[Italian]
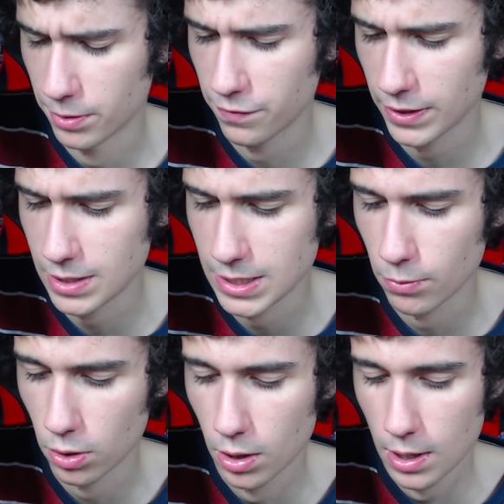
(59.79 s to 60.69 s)
Infatti
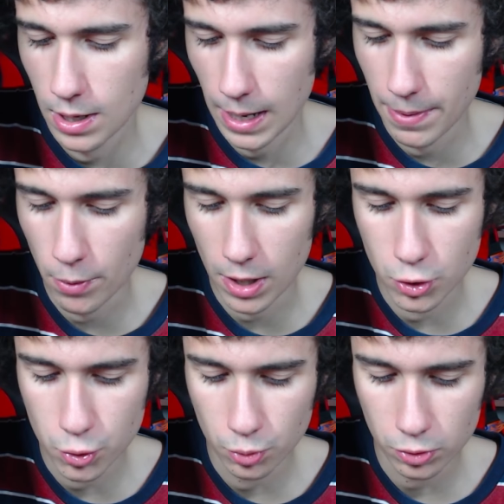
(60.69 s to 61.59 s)
siamo, abbiamo
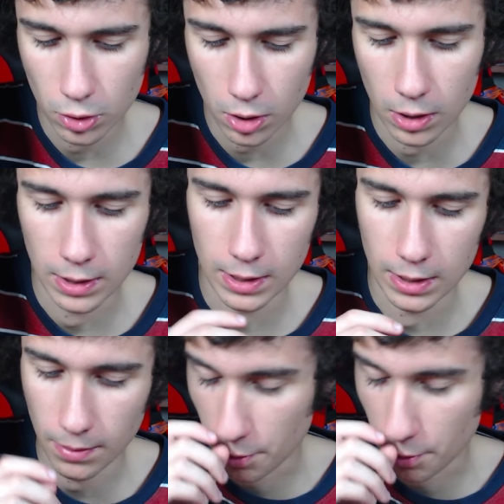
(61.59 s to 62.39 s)
raggiunto, eh, ho